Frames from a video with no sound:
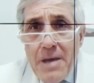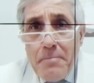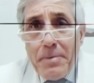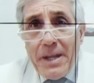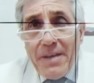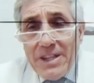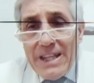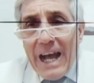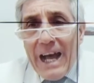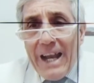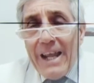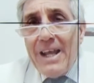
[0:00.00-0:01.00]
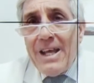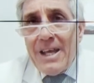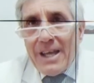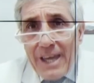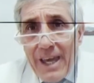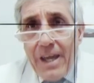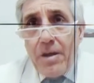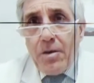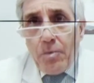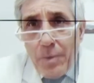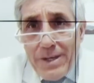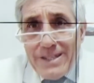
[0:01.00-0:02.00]
per evitare che
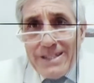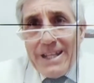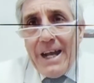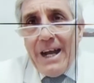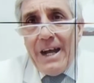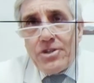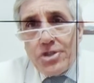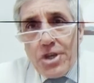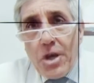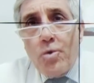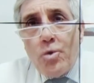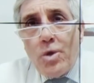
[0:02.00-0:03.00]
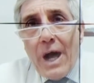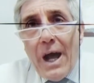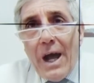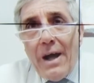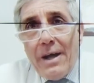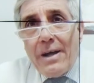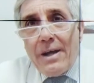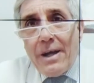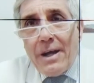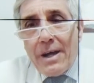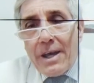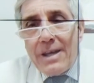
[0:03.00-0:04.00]
questa
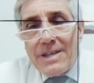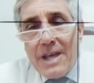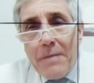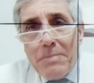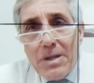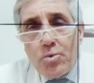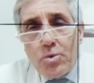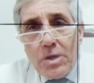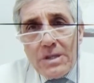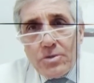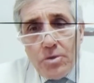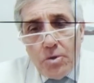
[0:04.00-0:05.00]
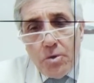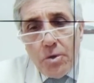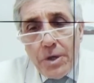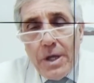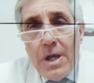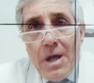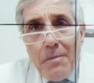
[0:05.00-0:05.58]
sciagura eh, che si è abbattuta su di noi